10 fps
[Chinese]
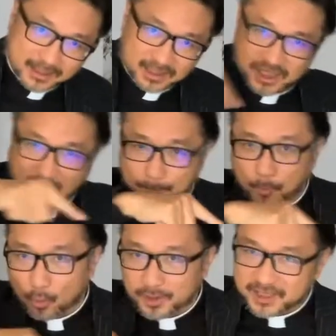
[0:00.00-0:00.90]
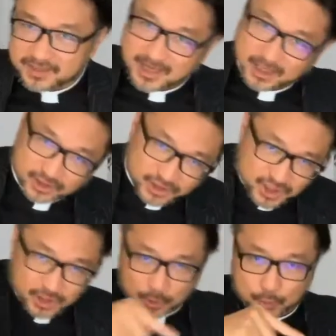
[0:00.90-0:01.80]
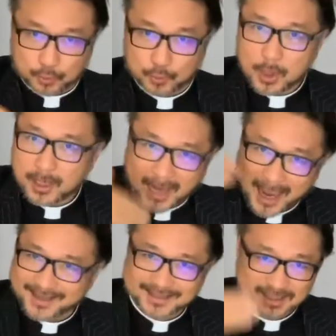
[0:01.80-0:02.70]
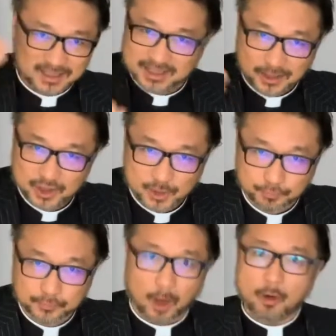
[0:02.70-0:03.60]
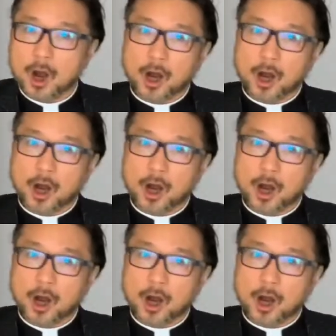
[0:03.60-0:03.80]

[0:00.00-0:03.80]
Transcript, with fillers: 地亚波利那个地区开始神迹布道，